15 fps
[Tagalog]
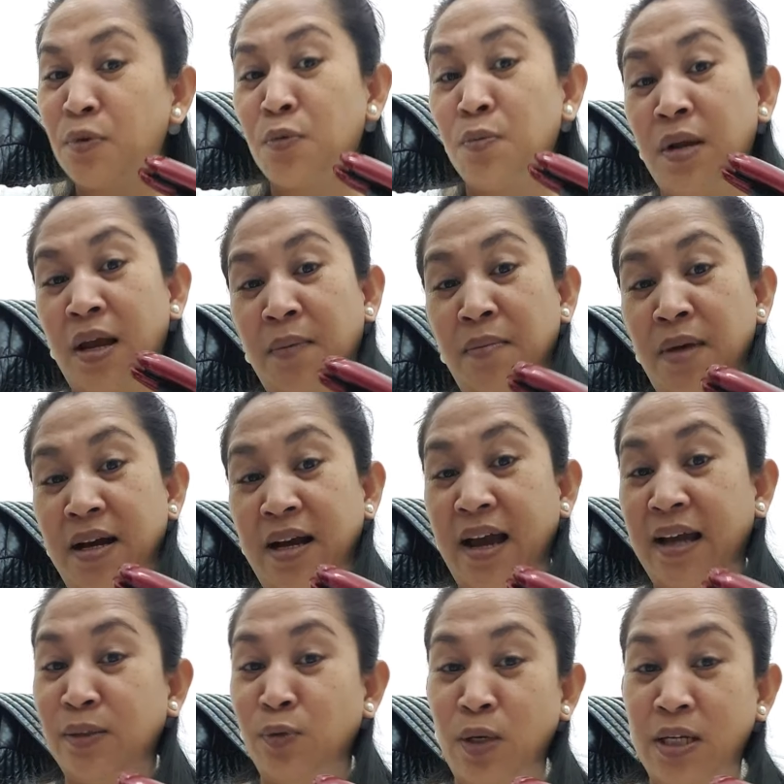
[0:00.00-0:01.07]
problema
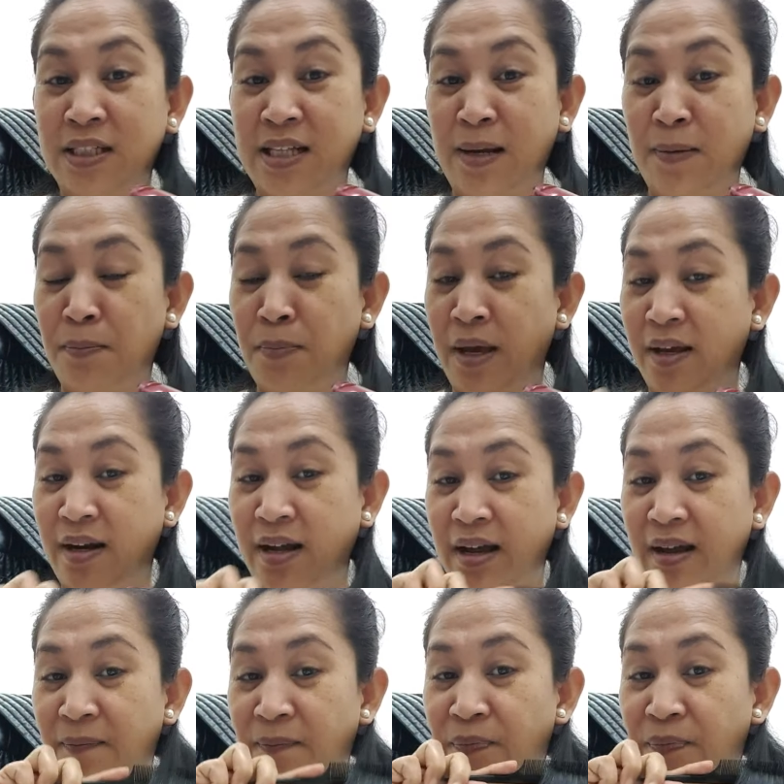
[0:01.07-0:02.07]
kahit wala silang pera.